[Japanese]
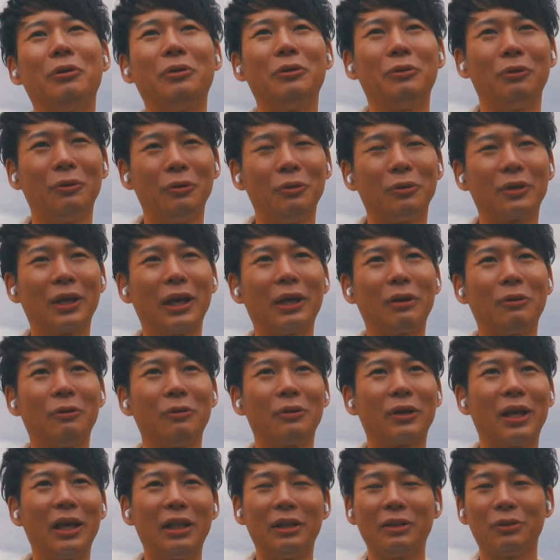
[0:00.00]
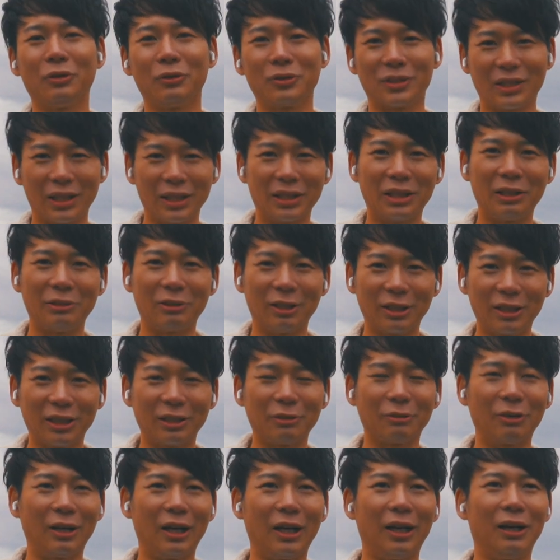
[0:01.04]
ンを結構検討されてる方
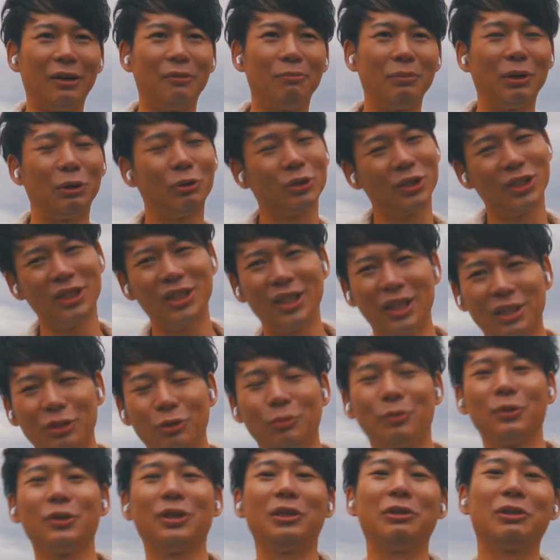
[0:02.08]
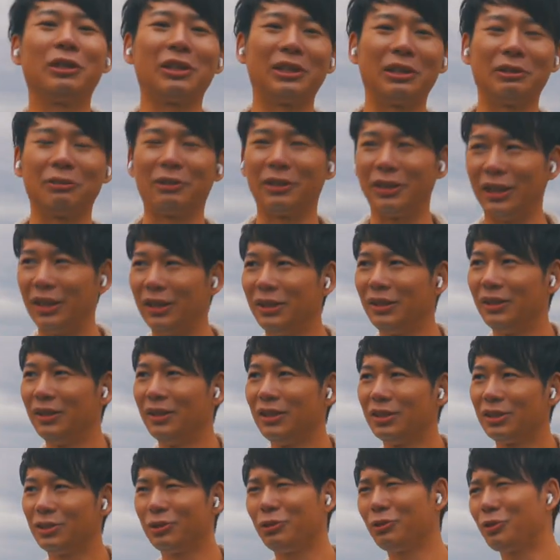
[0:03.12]
とか、欲しいなと思ってる方とかね、
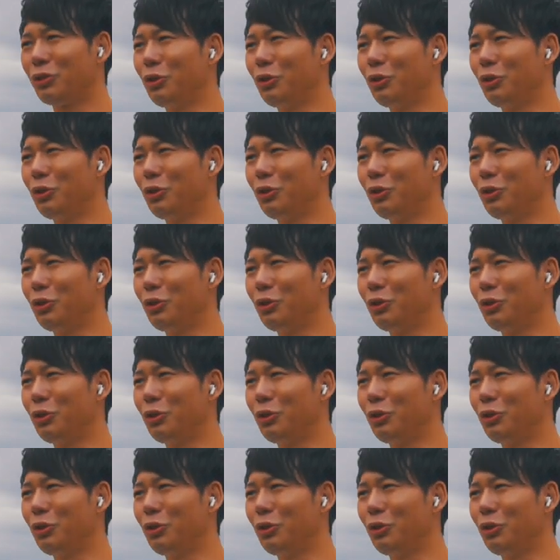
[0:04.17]
ちょっと